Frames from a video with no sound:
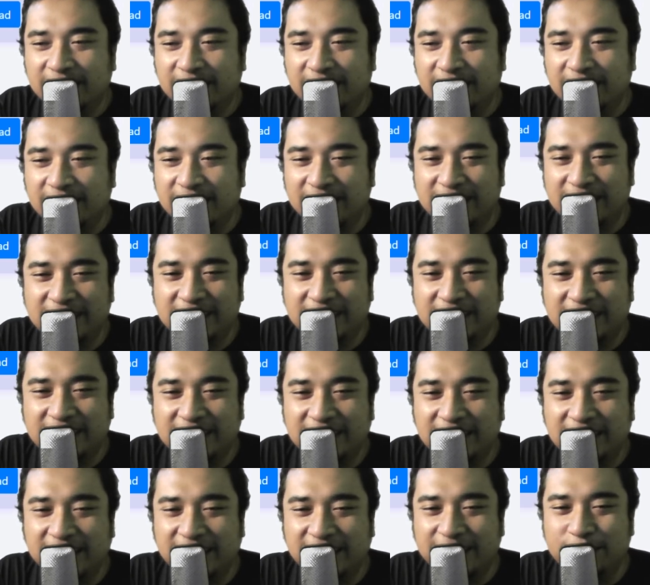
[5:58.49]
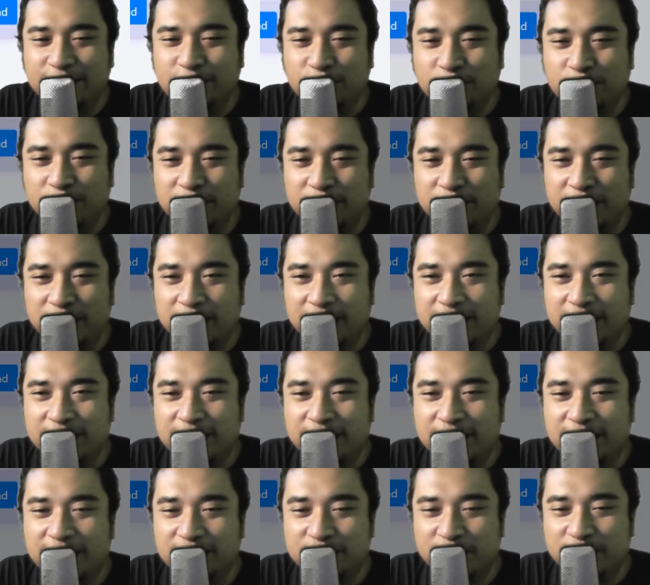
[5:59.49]
Nah, Rio ya,
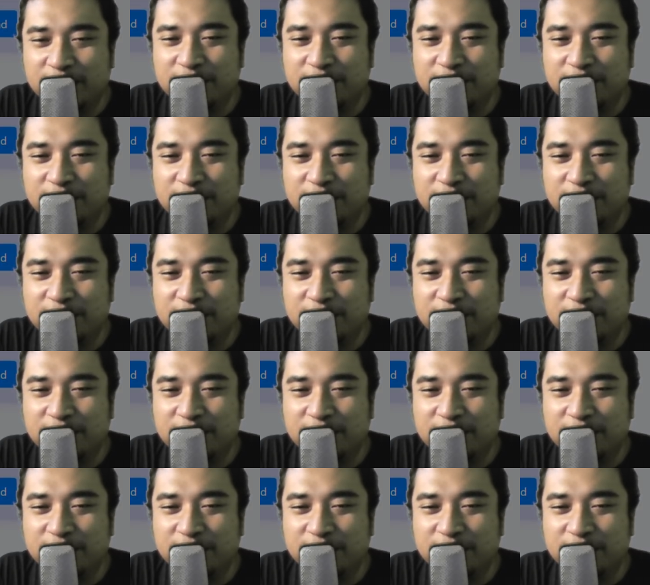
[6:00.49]
ini